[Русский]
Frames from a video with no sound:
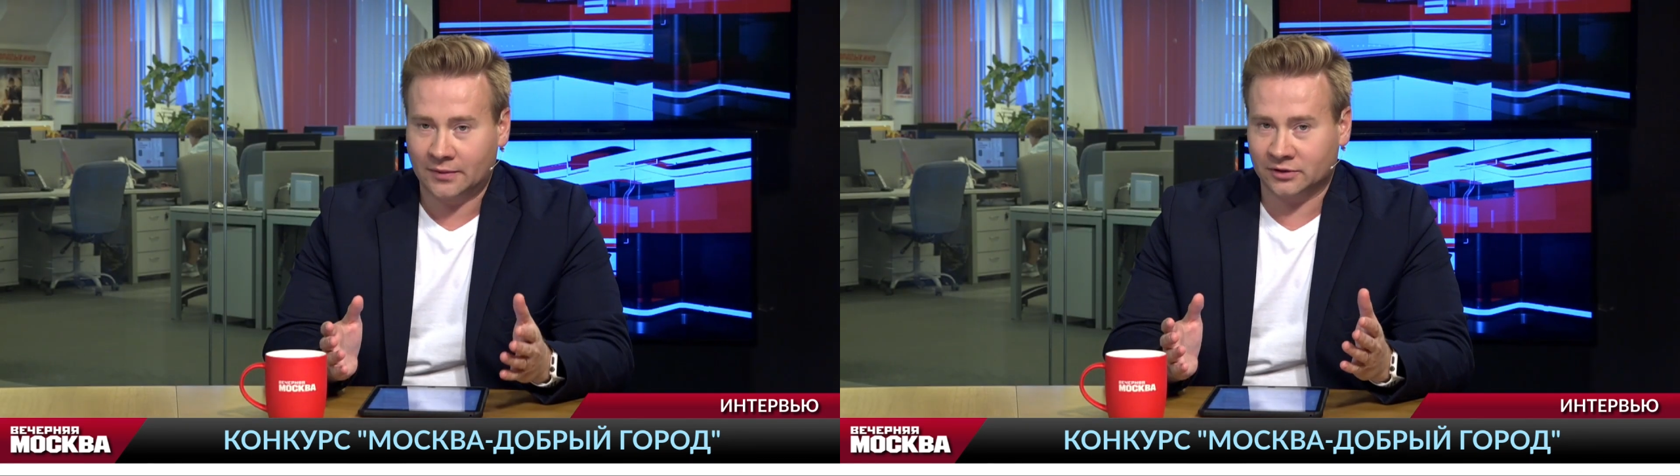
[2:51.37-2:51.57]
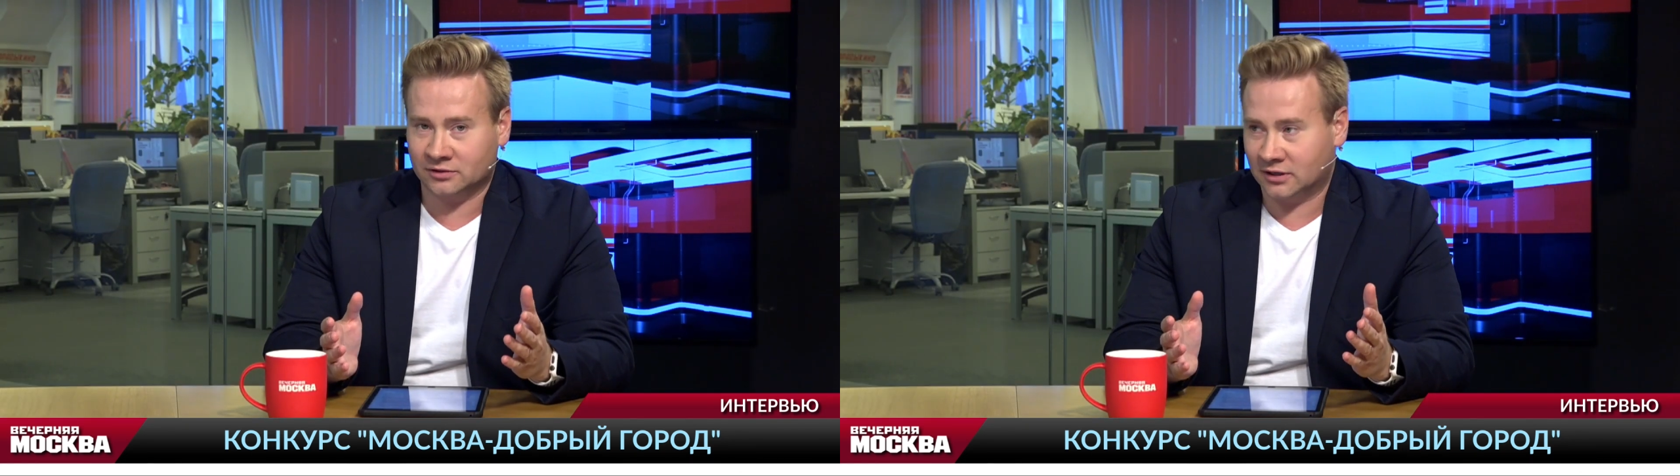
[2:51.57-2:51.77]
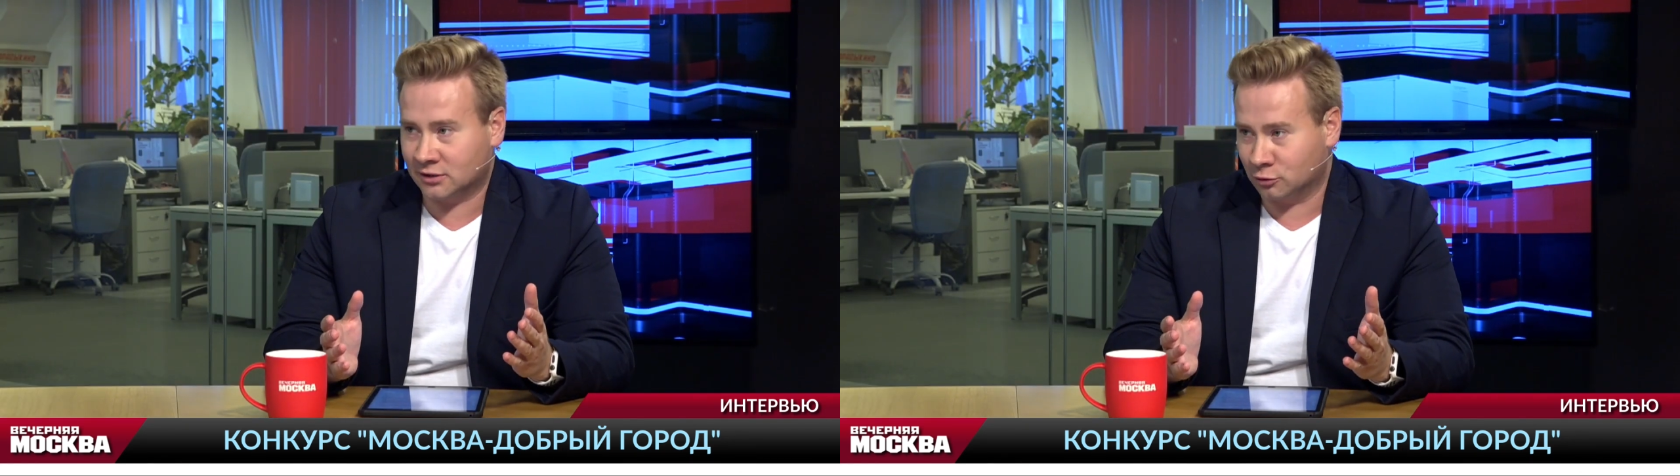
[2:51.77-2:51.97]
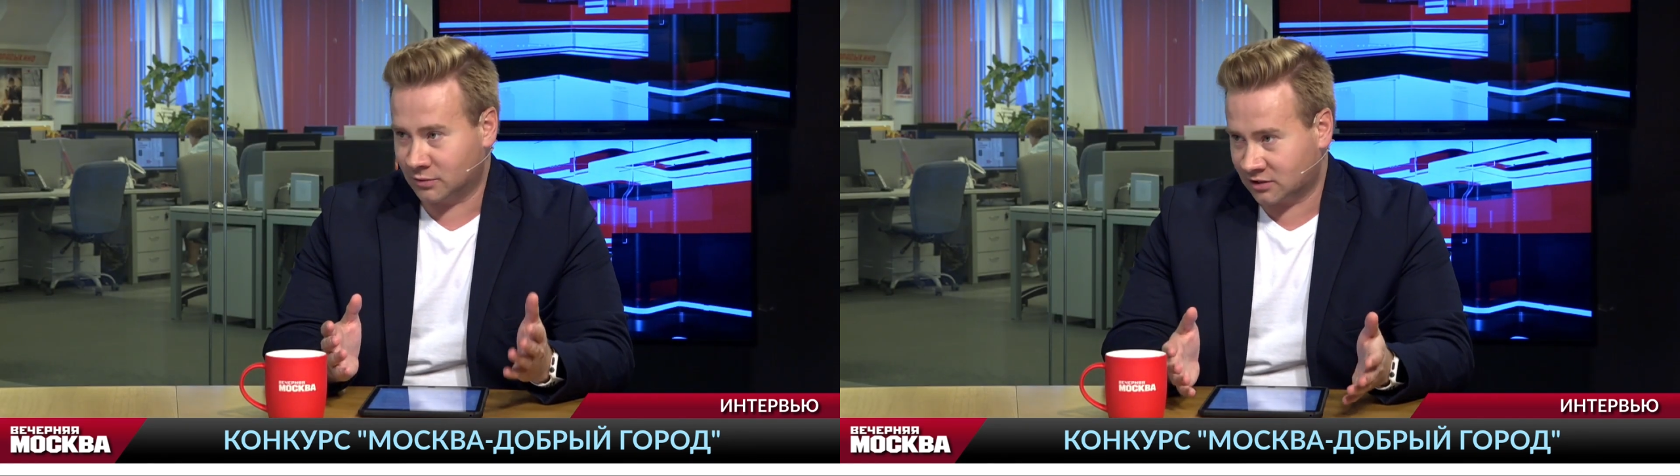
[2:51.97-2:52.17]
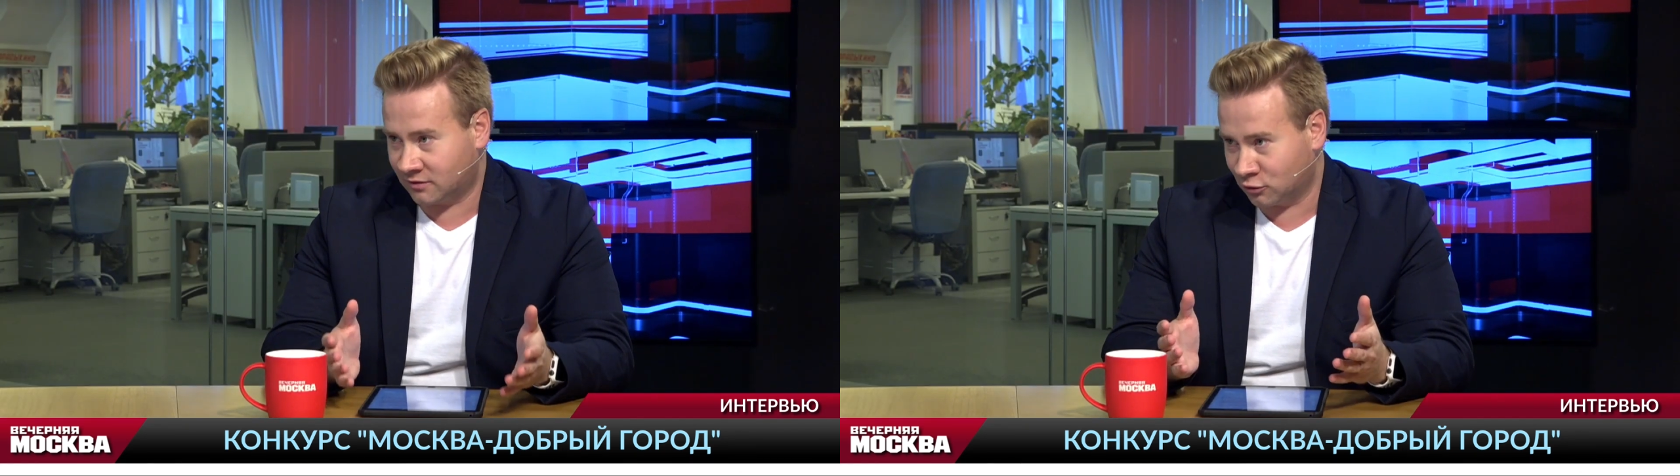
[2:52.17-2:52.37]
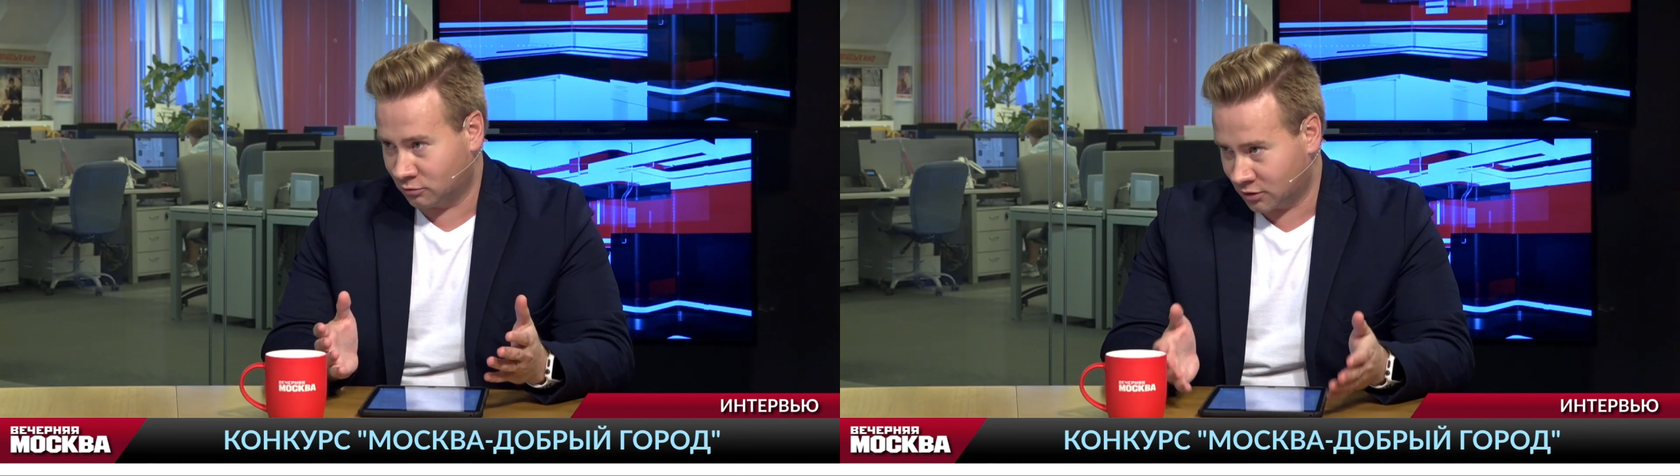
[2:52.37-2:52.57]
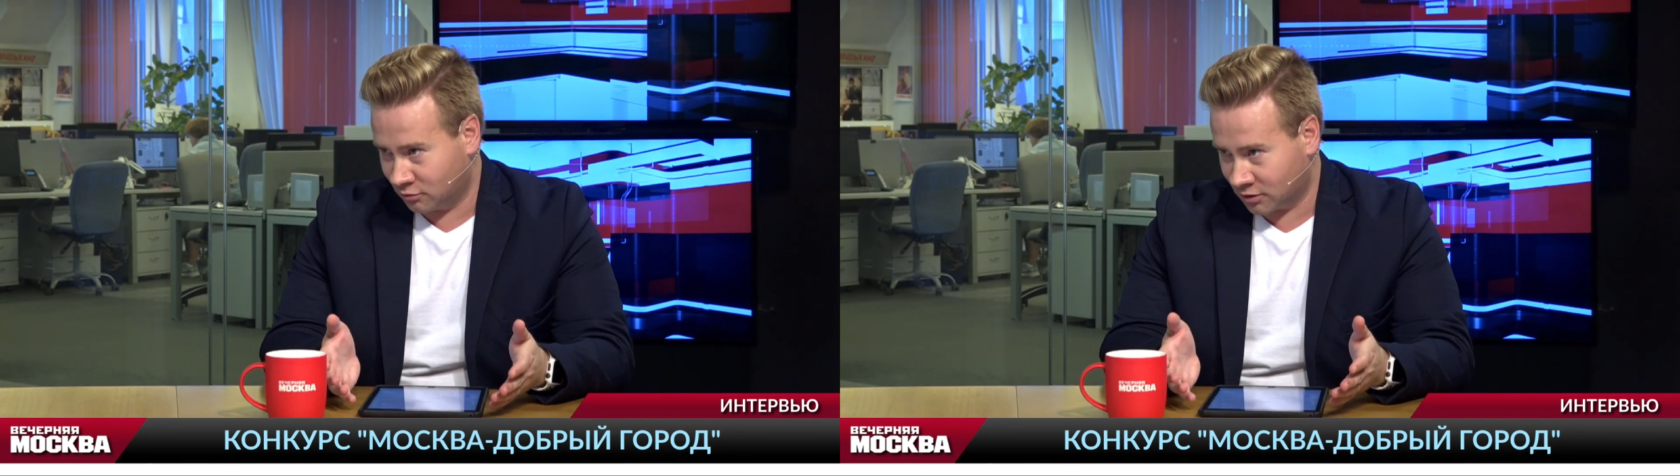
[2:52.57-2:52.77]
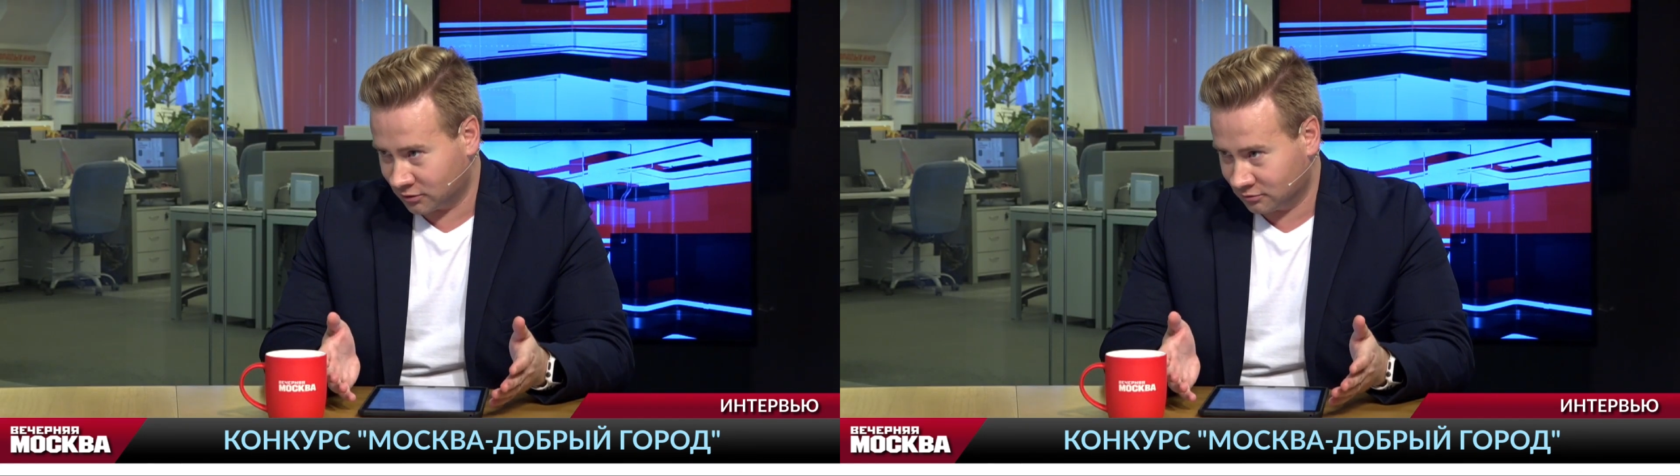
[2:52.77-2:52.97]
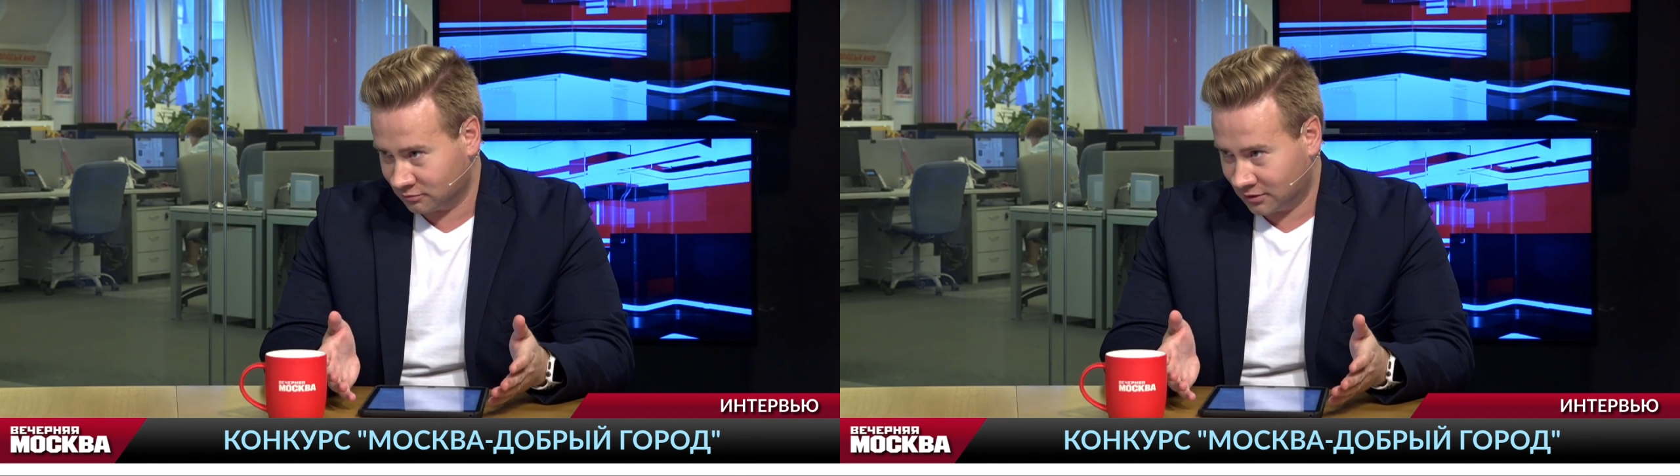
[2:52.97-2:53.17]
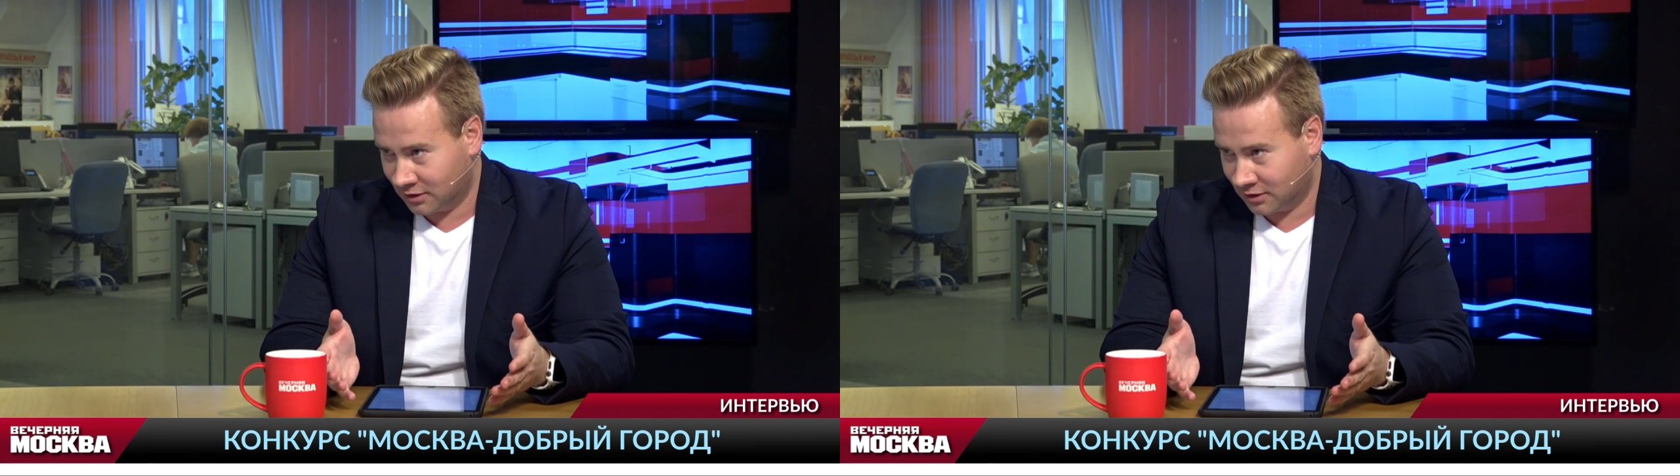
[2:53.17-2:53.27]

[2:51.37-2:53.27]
Называется он «Москва – добрый город».